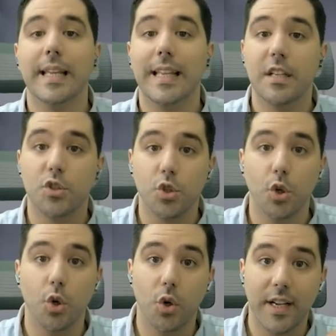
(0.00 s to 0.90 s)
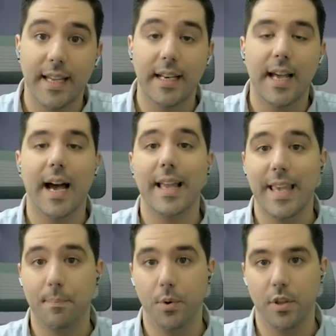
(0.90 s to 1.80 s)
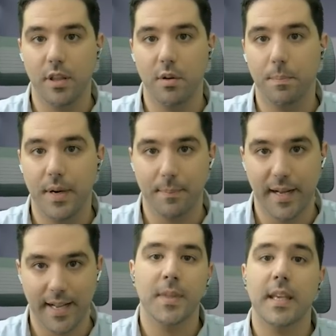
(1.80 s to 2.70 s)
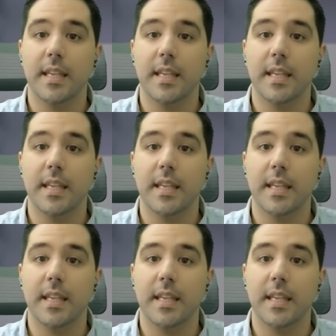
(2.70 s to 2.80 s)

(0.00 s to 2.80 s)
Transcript: que solo él haya podido preparar.